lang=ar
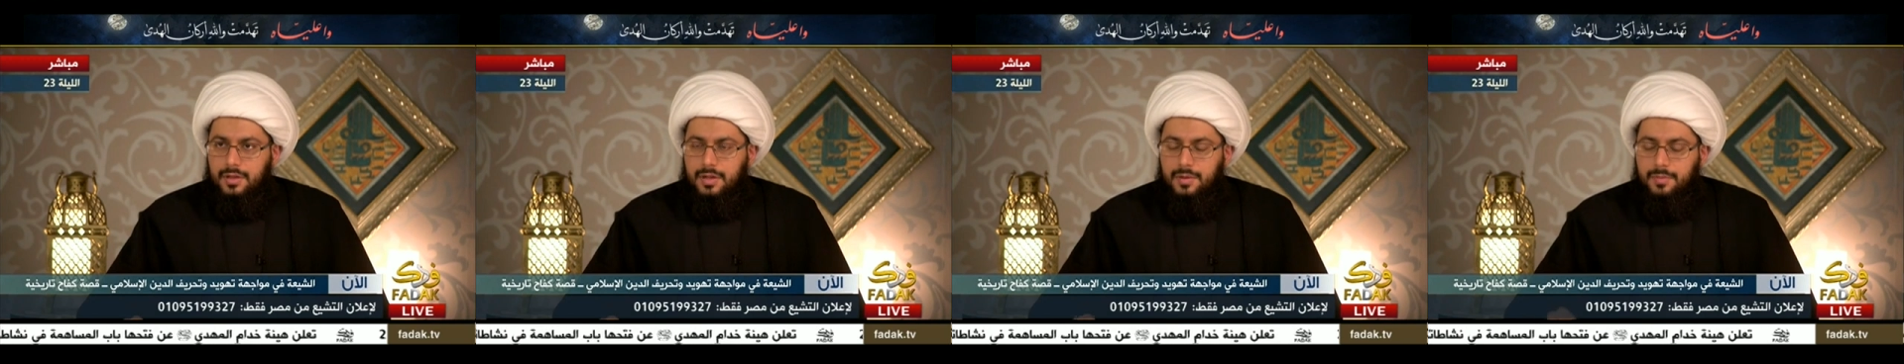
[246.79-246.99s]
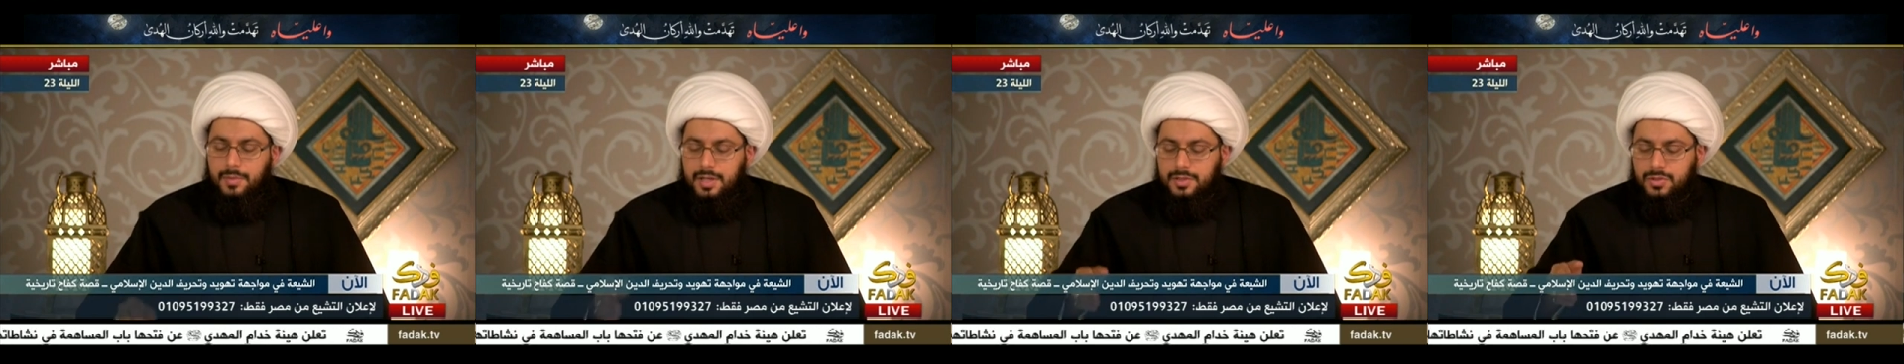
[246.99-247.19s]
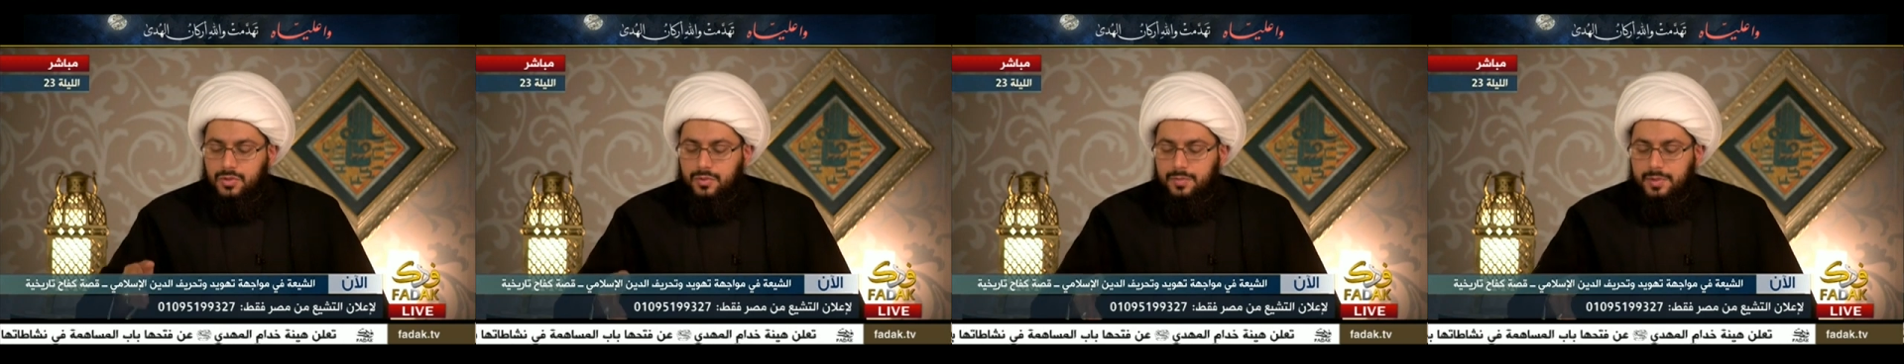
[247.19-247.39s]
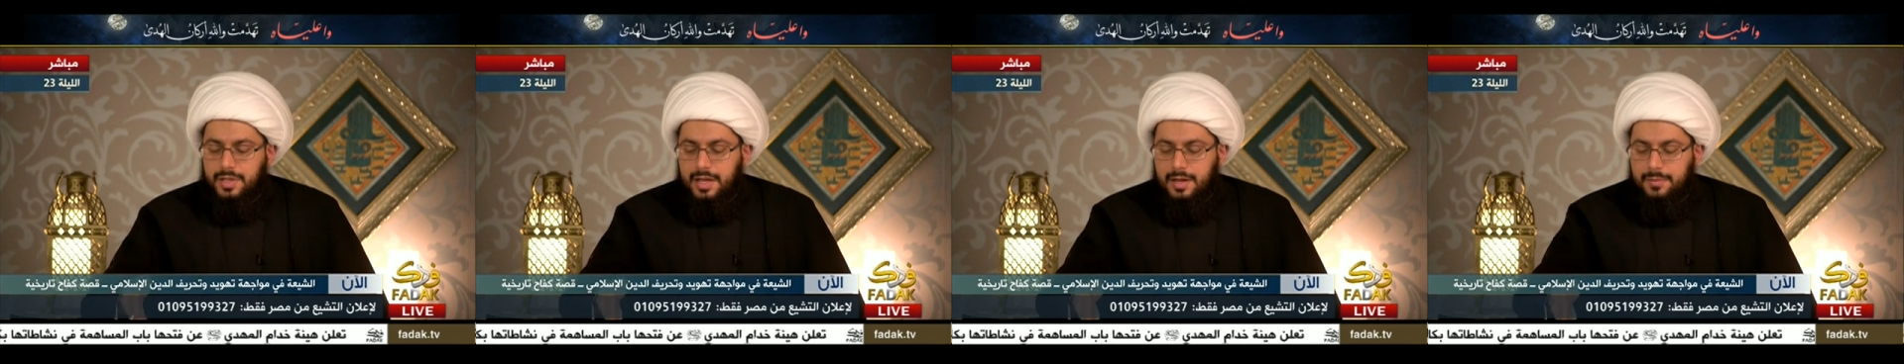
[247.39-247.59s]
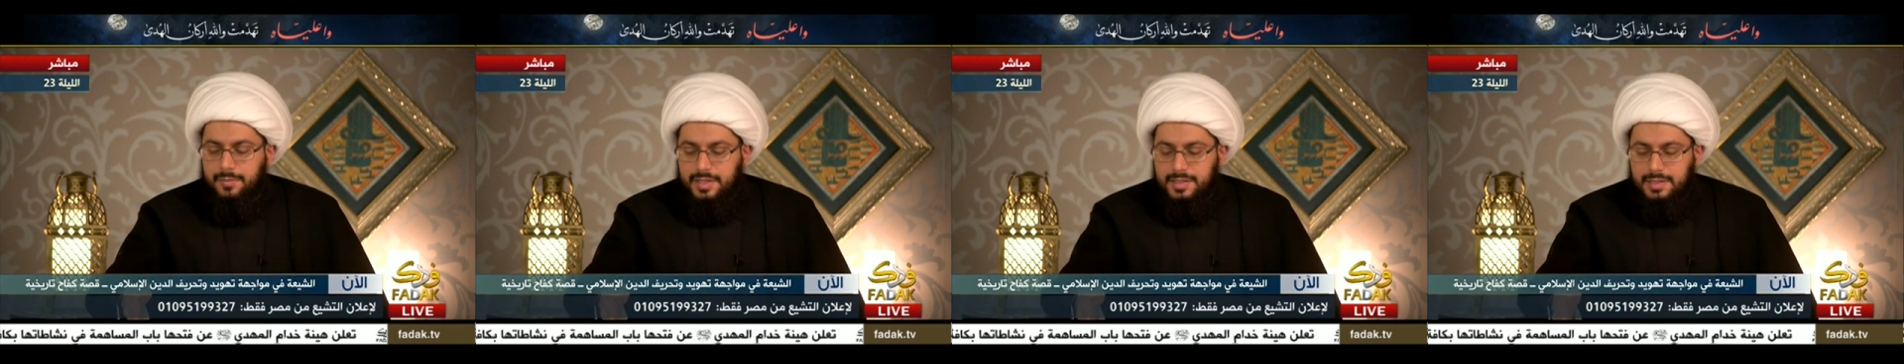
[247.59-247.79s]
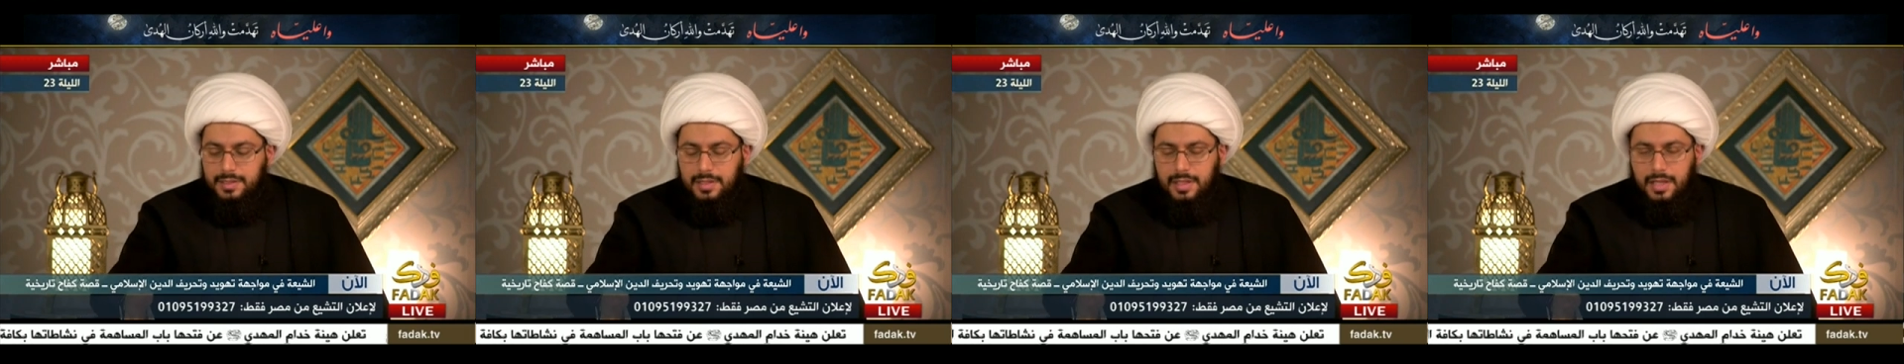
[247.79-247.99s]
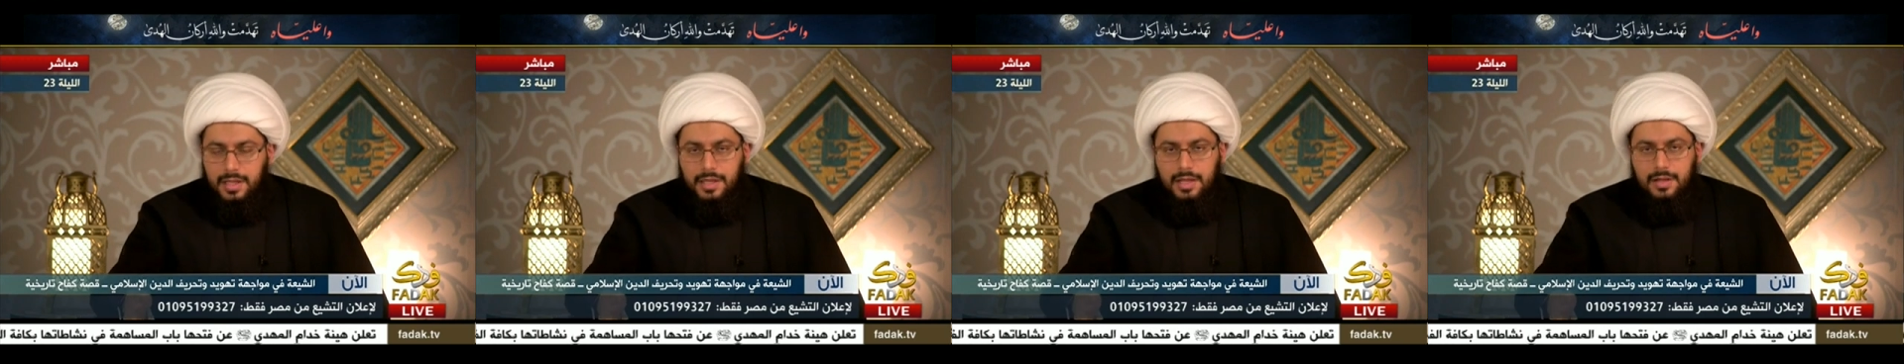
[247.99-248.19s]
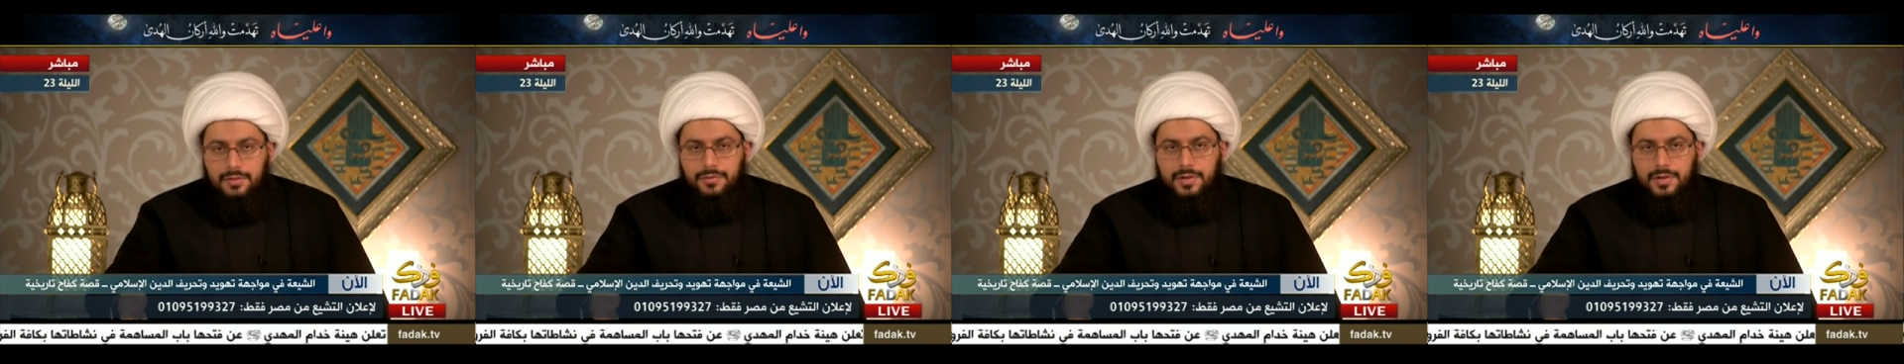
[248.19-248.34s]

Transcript: المعصوم قال ما تتلقى